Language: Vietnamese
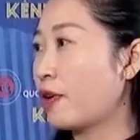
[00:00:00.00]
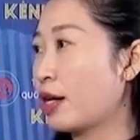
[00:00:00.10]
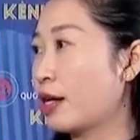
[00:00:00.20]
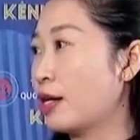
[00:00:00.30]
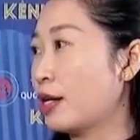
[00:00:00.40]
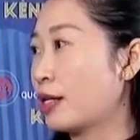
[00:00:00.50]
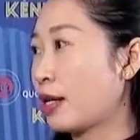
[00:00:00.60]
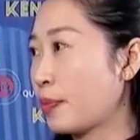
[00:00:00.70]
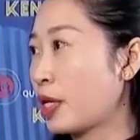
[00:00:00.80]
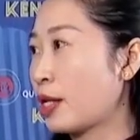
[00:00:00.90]
và à,
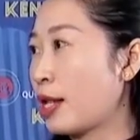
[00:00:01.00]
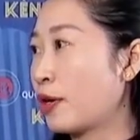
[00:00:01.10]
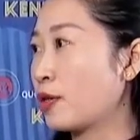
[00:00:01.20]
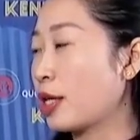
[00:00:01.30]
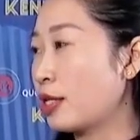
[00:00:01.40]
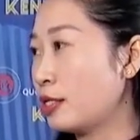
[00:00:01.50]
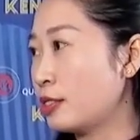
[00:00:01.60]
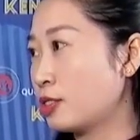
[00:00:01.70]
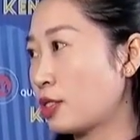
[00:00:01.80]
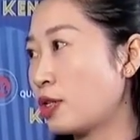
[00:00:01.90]
đặc biệt là nó thể hiện
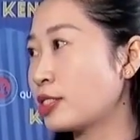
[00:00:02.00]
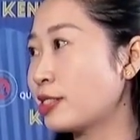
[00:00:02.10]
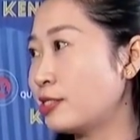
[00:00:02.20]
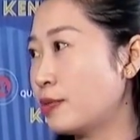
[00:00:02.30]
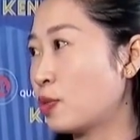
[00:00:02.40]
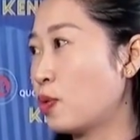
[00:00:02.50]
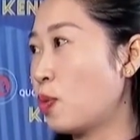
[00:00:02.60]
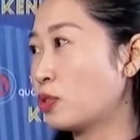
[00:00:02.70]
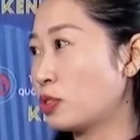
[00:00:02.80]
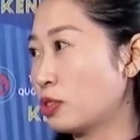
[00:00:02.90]
được rõ trách nhiệm của
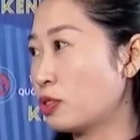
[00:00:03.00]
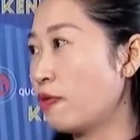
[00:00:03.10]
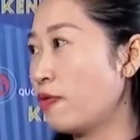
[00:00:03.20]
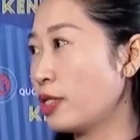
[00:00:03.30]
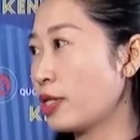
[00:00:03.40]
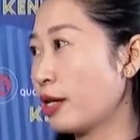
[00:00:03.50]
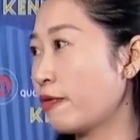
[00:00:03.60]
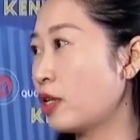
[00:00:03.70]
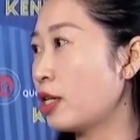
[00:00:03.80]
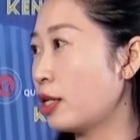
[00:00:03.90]
bộ trưởng đối với các
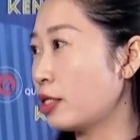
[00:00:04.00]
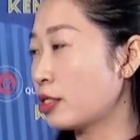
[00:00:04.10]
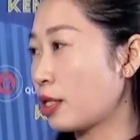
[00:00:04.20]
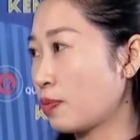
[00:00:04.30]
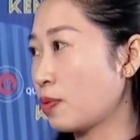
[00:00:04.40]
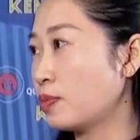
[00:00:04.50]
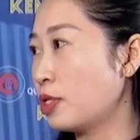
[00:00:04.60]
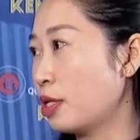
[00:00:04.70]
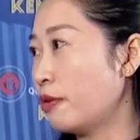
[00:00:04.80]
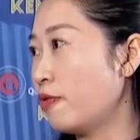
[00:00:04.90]
vấn đề dân tộc cũng như
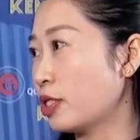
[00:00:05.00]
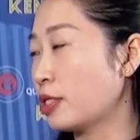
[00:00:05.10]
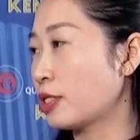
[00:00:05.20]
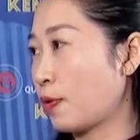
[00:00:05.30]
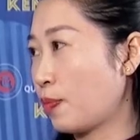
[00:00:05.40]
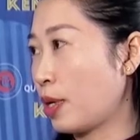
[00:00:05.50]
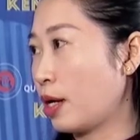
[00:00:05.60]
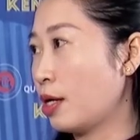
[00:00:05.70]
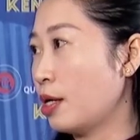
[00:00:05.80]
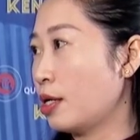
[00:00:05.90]
lĩnh vực dân tộc mà
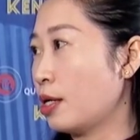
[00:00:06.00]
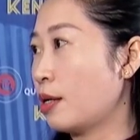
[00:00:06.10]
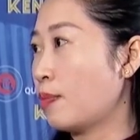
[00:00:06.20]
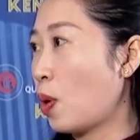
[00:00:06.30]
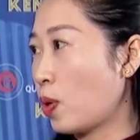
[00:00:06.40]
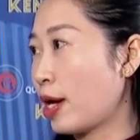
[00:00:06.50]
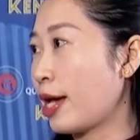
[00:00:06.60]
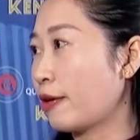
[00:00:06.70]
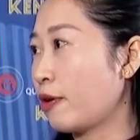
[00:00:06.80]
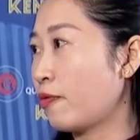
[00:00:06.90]
à, bộ
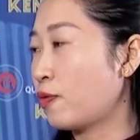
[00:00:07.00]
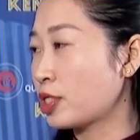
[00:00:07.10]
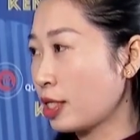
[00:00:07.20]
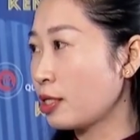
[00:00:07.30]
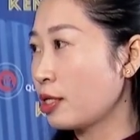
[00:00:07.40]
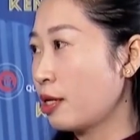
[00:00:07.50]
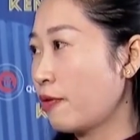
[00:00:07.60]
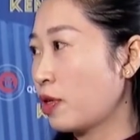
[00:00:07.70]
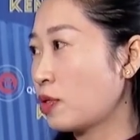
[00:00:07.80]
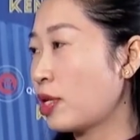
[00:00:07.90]
đang phụ trách,
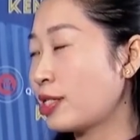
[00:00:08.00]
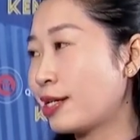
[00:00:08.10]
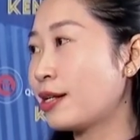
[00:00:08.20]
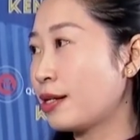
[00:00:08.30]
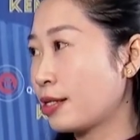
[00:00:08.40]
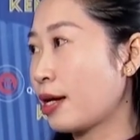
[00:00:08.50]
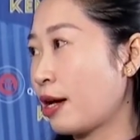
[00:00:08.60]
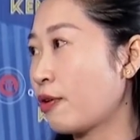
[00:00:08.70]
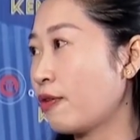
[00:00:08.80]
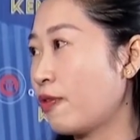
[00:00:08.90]
và tôi đánh giá rất là
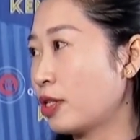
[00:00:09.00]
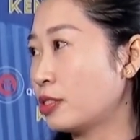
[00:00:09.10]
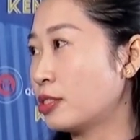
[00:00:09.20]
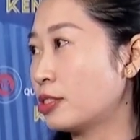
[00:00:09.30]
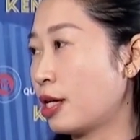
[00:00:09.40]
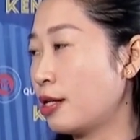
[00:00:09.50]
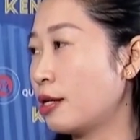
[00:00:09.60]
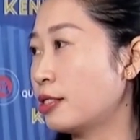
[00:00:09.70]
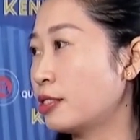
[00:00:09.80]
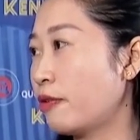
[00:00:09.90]
cao cái phần trả
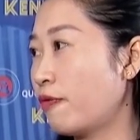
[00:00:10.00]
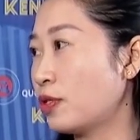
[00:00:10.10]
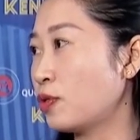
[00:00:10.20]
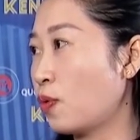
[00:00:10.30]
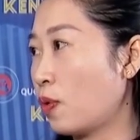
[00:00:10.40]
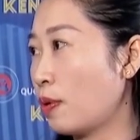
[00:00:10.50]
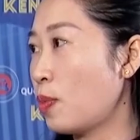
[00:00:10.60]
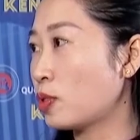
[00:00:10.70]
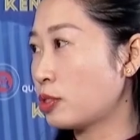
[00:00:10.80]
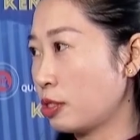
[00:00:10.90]
lời chất vấn của
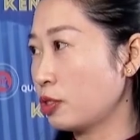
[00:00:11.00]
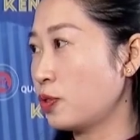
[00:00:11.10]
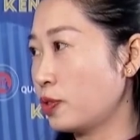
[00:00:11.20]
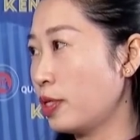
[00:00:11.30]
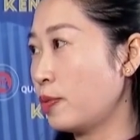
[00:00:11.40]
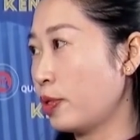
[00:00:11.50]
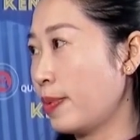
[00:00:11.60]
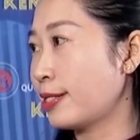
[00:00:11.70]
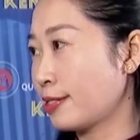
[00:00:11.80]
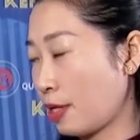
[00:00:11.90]
bộ trưởng chủ nhiệm Ủy
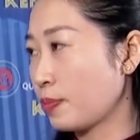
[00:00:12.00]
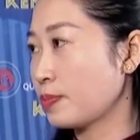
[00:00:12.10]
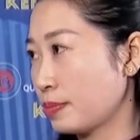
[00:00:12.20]
ban dân tộc.